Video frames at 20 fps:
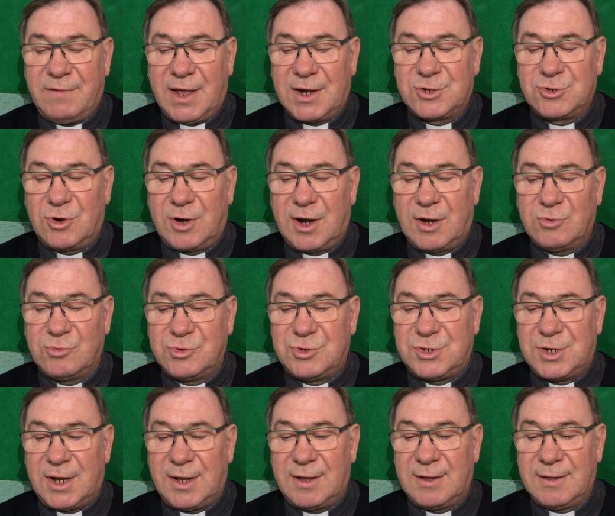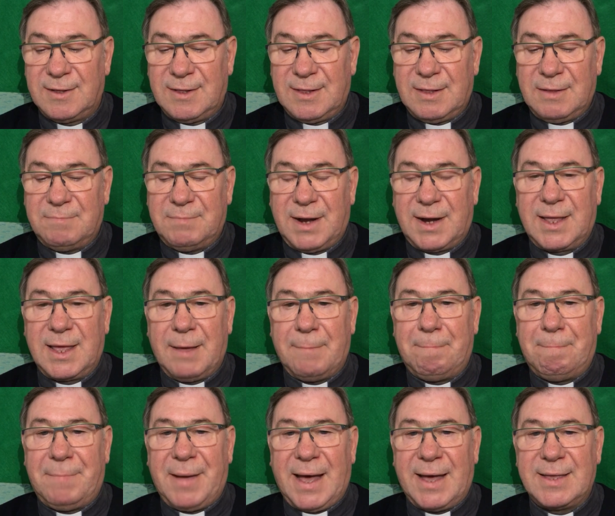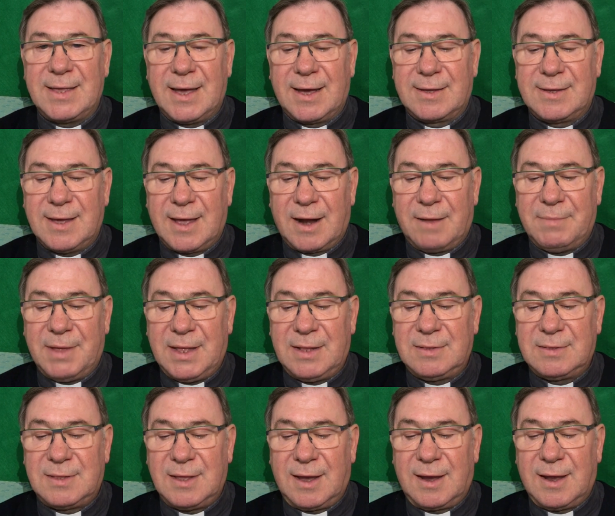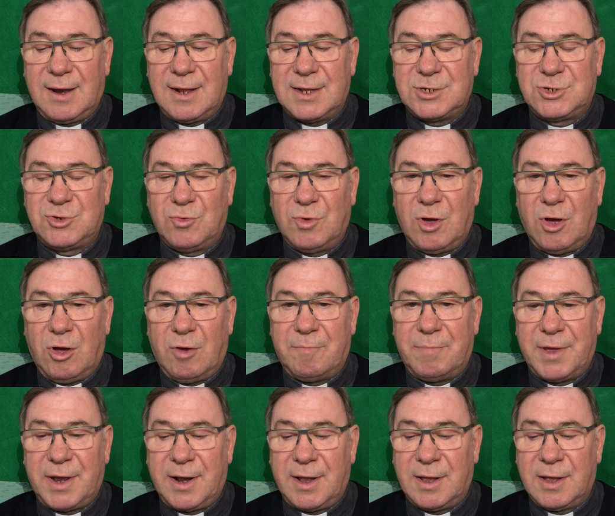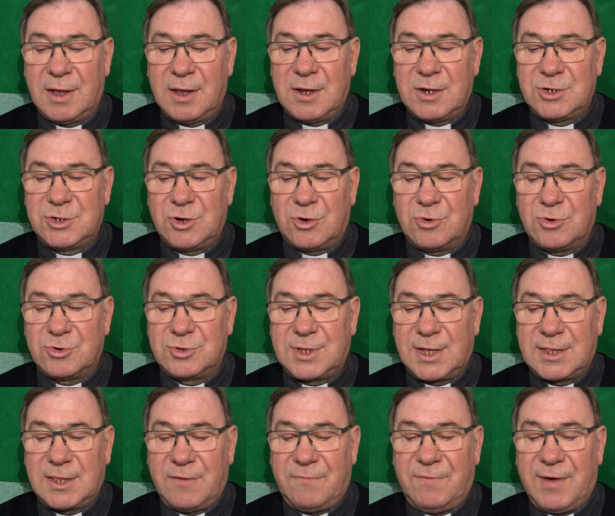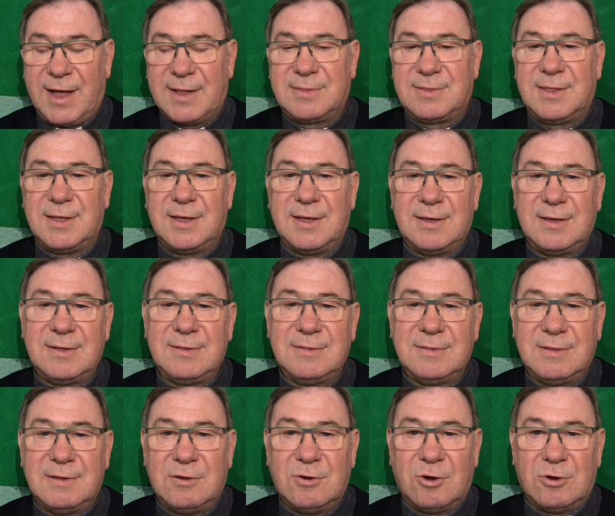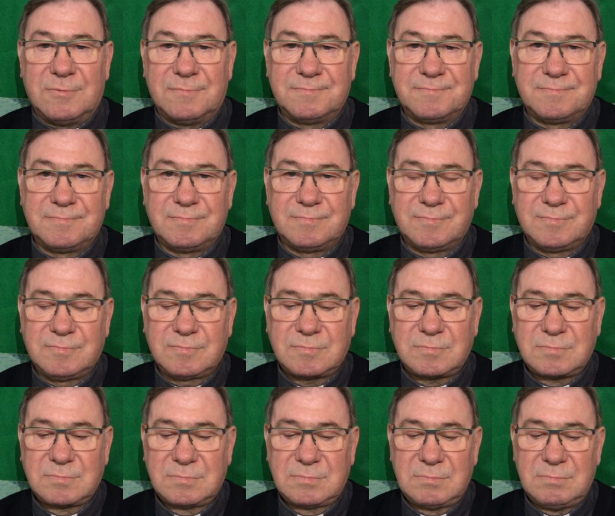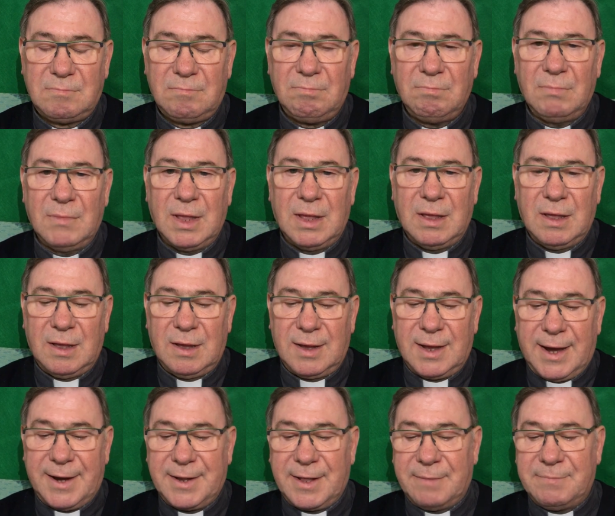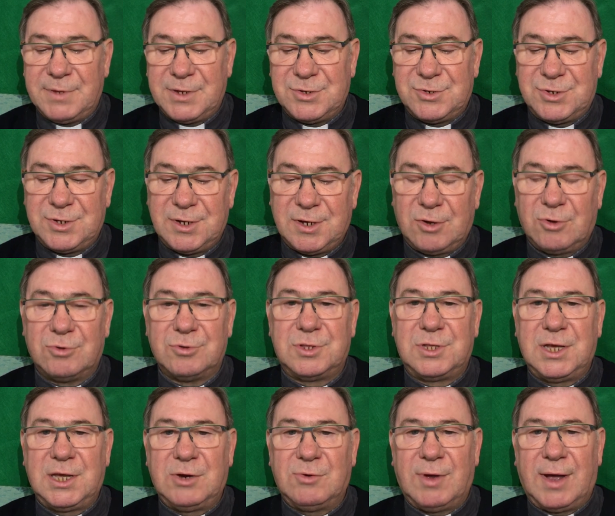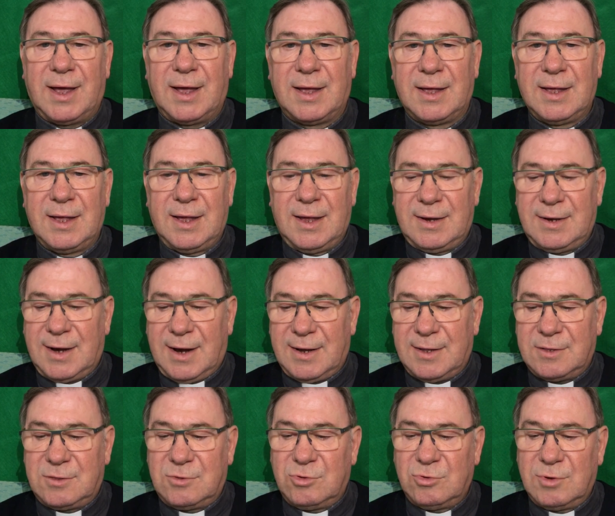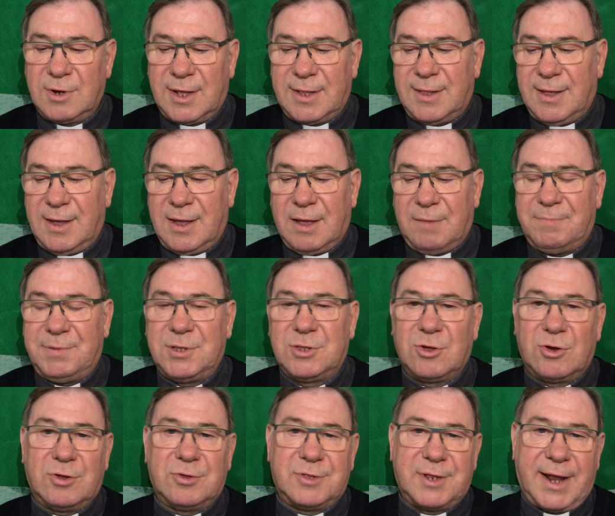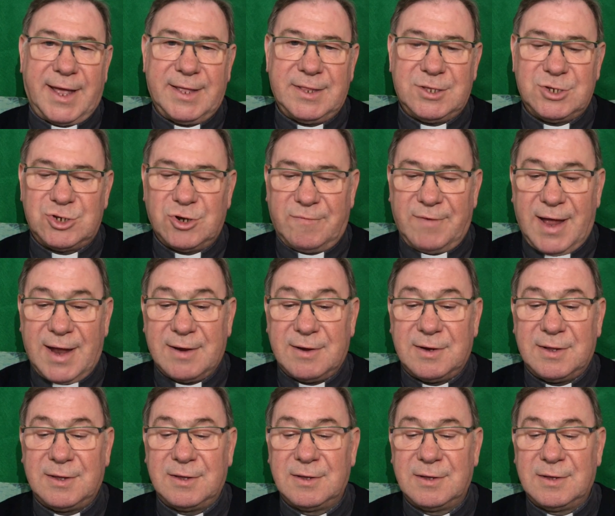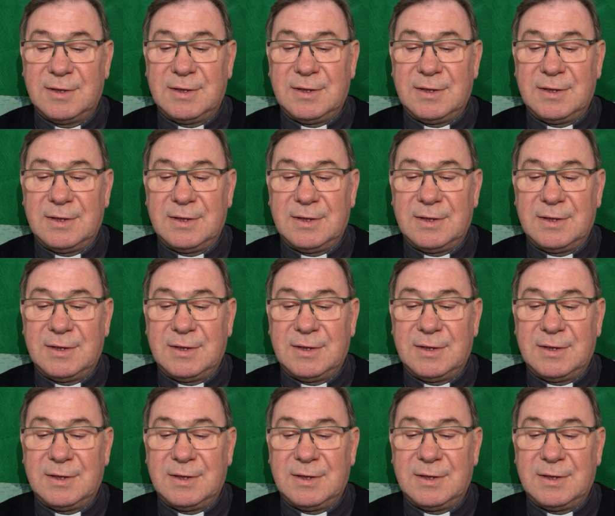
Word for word: verso la luce, perché appaia chiaramente che le sue opere sono state fatte in Dio. Cari amici, continua la lettura del capitolo 3 di Giovanni.